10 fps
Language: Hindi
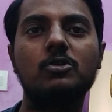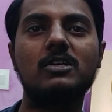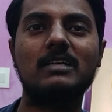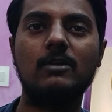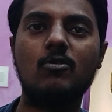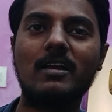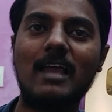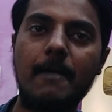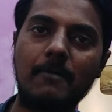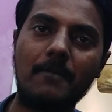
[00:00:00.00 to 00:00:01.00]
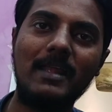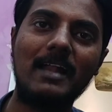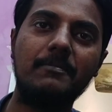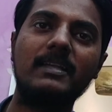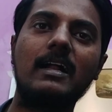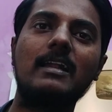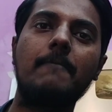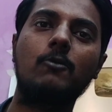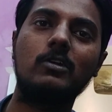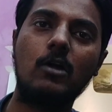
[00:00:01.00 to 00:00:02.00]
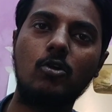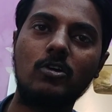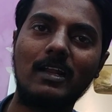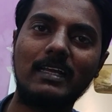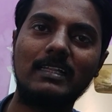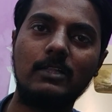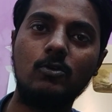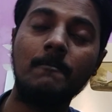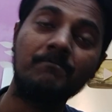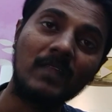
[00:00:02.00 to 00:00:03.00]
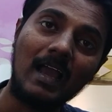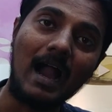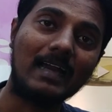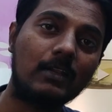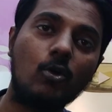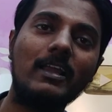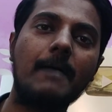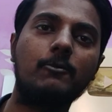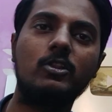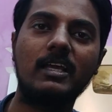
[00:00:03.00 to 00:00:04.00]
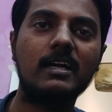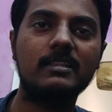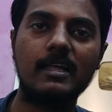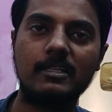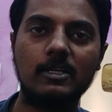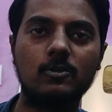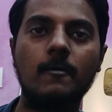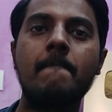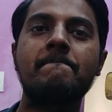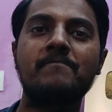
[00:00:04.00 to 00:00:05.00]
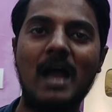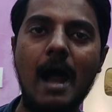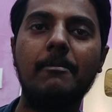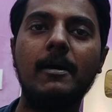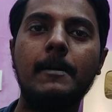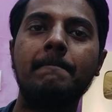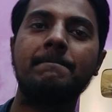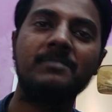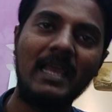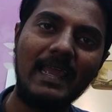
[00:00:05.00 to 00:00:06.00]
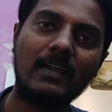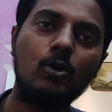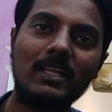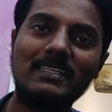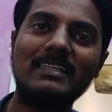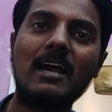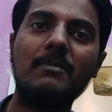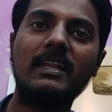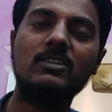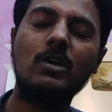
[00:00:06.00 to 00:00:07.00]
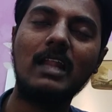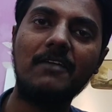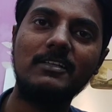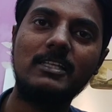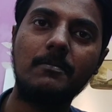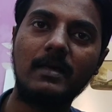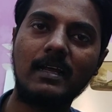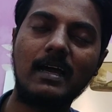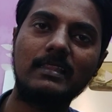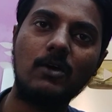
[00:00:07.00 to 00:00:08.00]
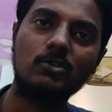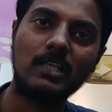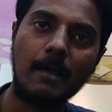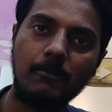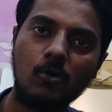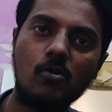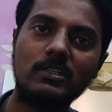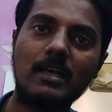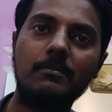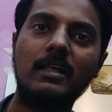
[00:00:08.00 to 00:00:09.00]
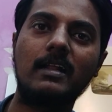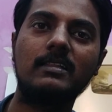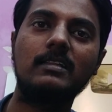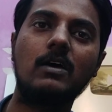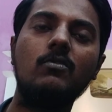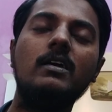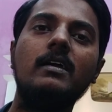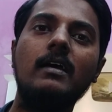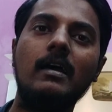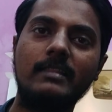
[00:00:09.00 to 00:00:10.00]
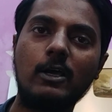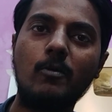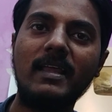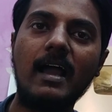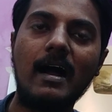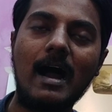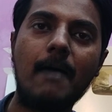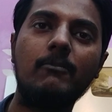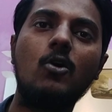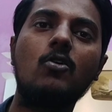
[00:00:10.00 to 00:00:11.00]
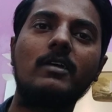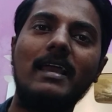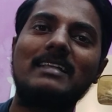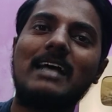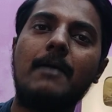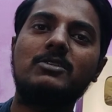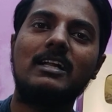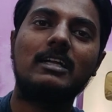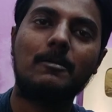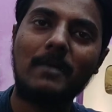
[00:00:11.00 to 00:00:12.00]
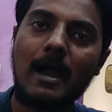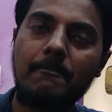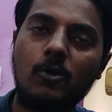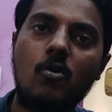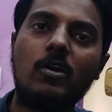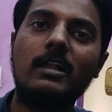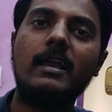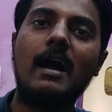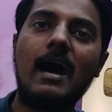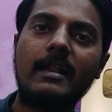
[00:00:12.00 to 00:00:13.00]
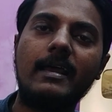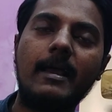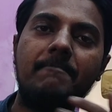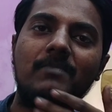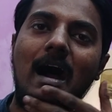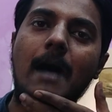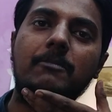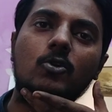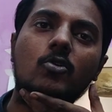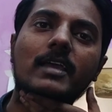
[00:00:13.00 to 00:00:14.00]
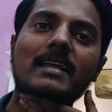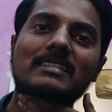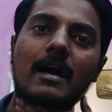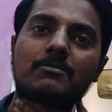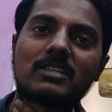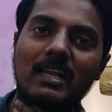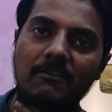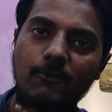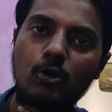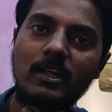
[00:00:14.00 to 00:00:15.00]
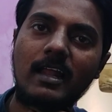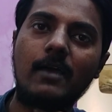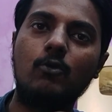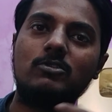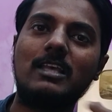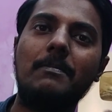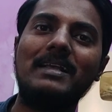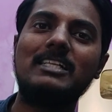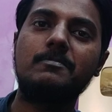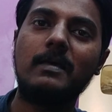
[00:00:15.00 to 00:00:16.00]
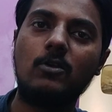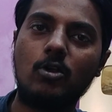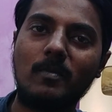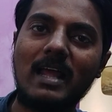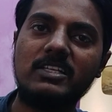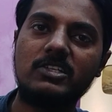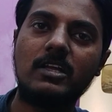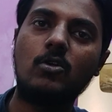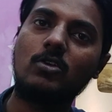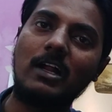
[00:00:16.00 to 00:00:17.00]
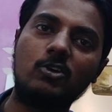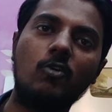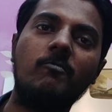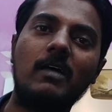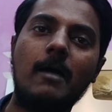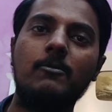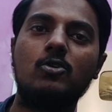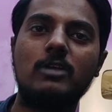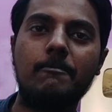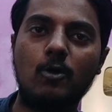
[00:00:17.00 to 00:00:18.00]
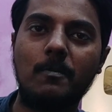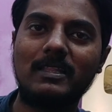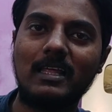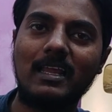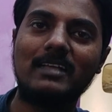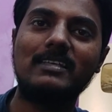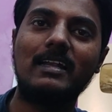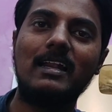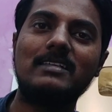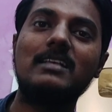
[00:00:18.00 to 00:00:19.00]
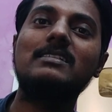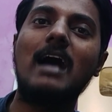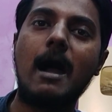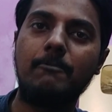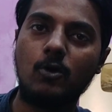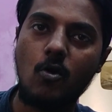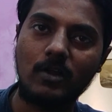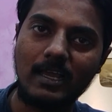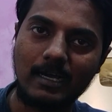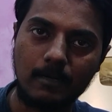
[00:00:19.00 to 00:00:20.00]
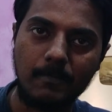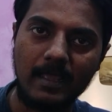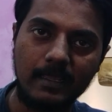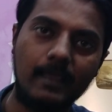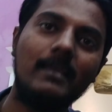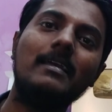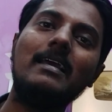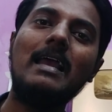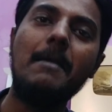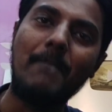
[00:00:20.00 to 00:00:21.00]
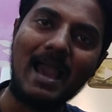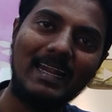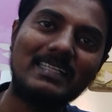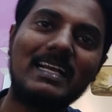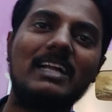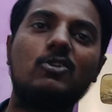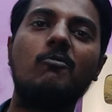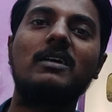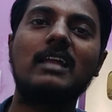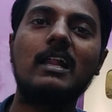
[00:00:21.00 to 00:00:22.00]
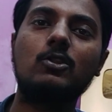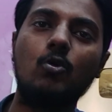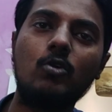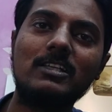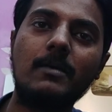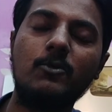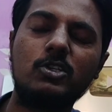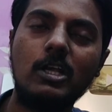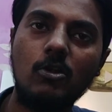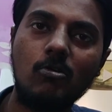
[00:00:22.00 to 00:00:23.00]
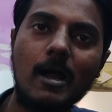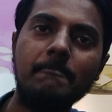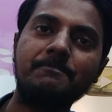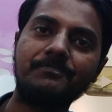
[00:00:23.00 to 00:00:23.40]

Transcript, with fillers: कोशिश करूंगा कि आपका भी एडमिट कार्ड आपको डाउनलोड करके दे दूं अगर कोई आपको दिक्कत आती है तो अब एक और एजेंडा मैंने जो है लाइव स्ट्रीम में रखा था उसे आप लोगों के सामने रख देता हूँ देखो भैया हम लोग एग्जाम सेंटर पे आप लोगों के लिए आ रहे हैं आप लोगों के एग्जाम्स का रिव्यू लेना है उसके बेसिस पे नॉर्मलाइजेशन और कट ऑफ पर हम लोग जो है प्रॉपर तरीके से एनालिसिस आप लोगों के लिए कर पाएंगे पहले से कट ऑफ बताना थोड़ा सा मुश्किल होगा